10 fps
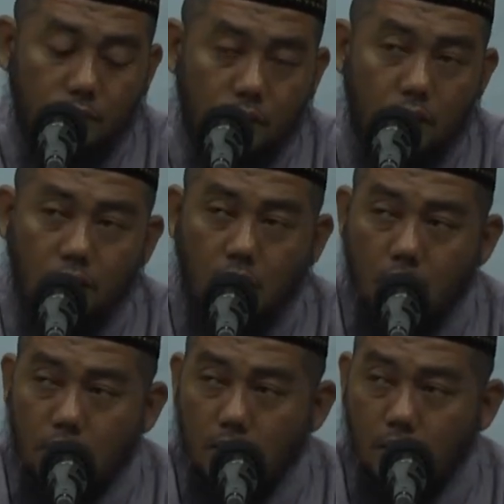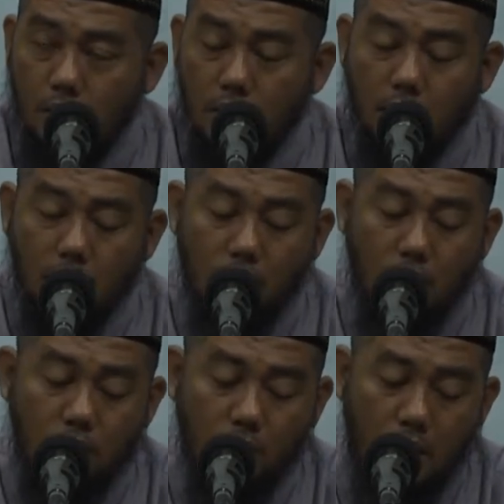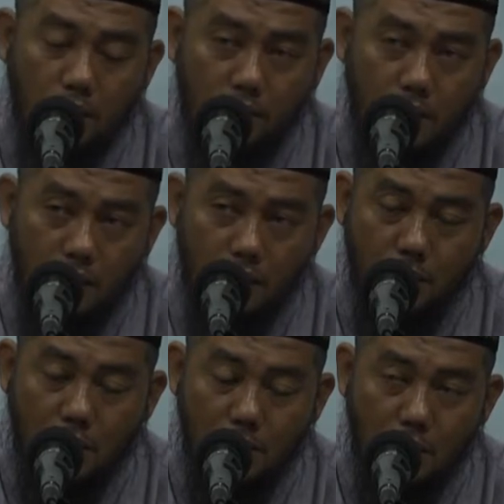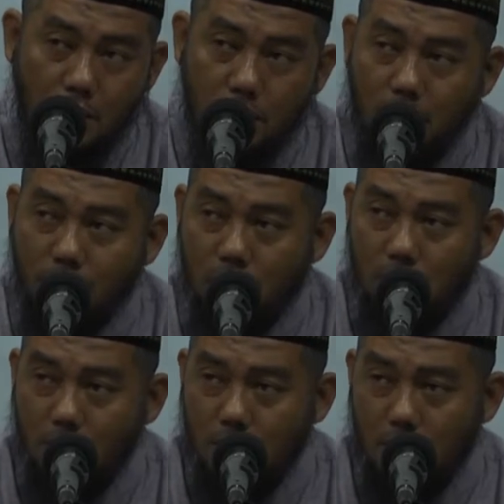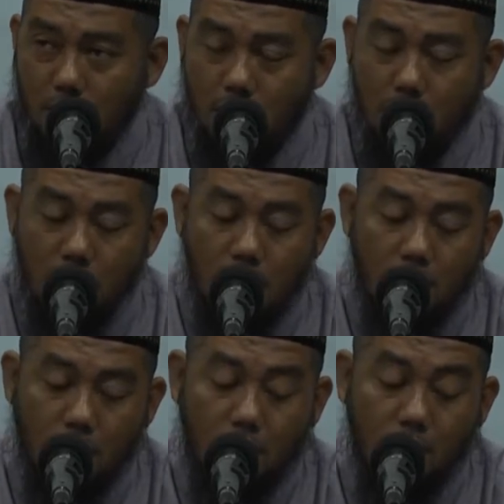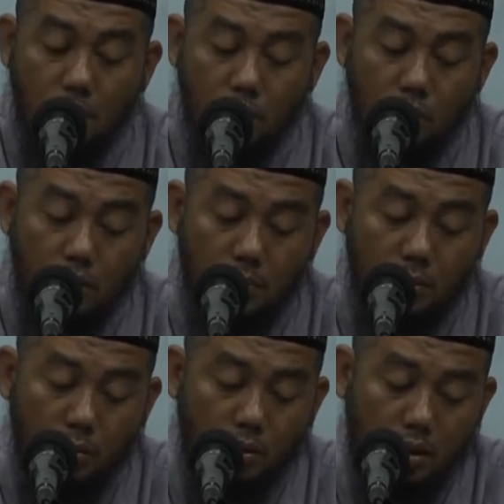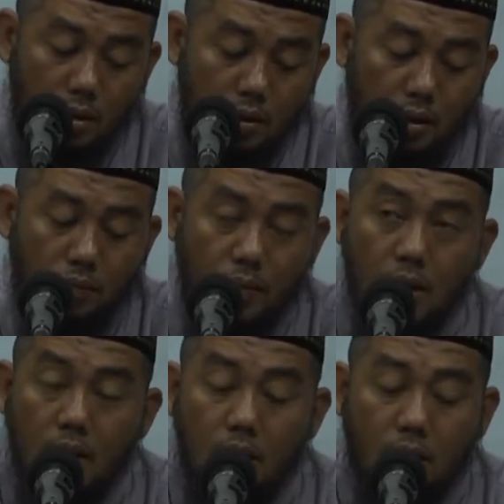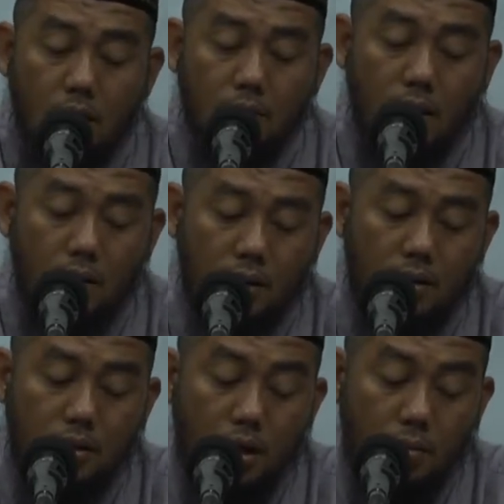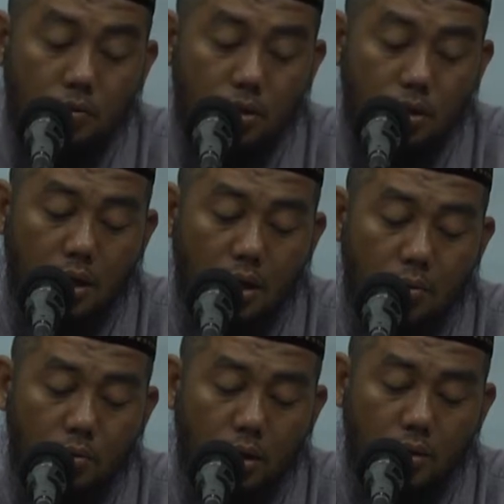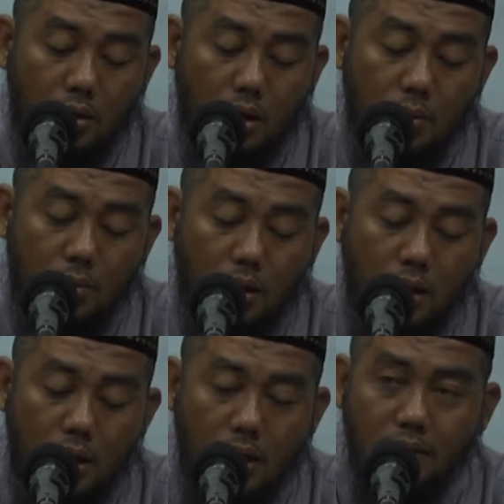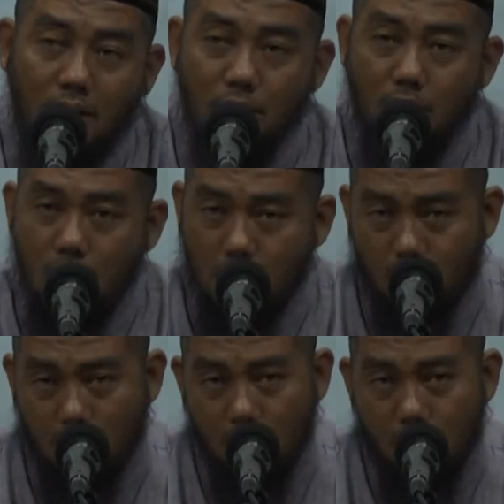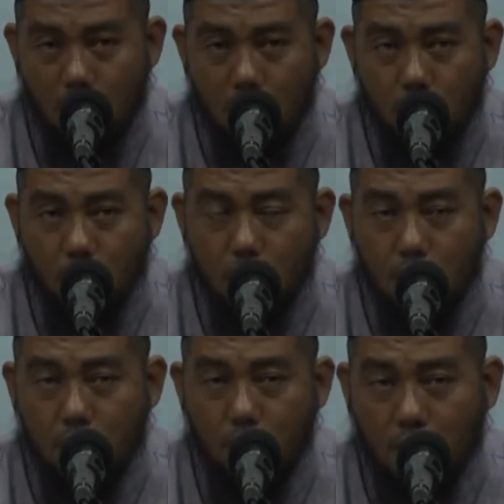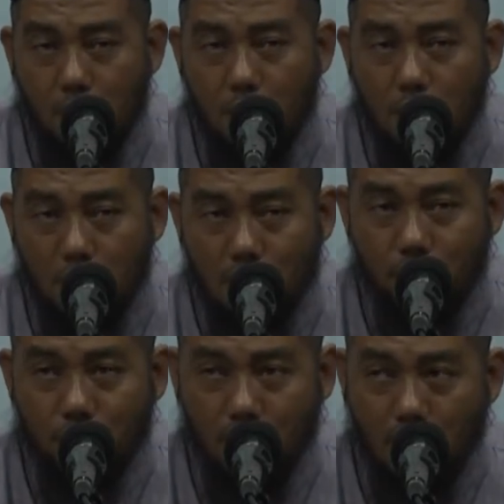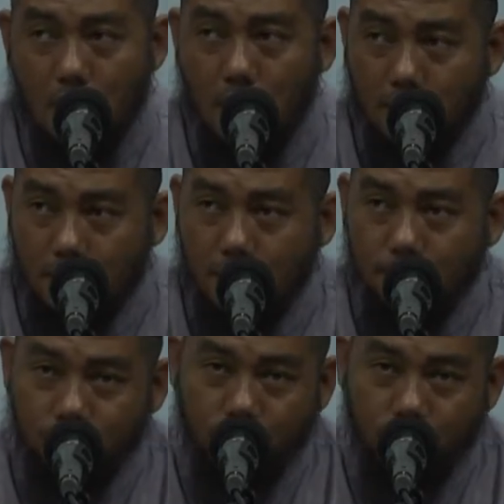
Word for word: tentang hakikat Allah Subhanahu wa taala nama-namanya dan sifat-sifatnya serta perbuatan-perbuatannya kama yanjabu sahabu 'anil qamari lailata persis sebagaimana hilangnya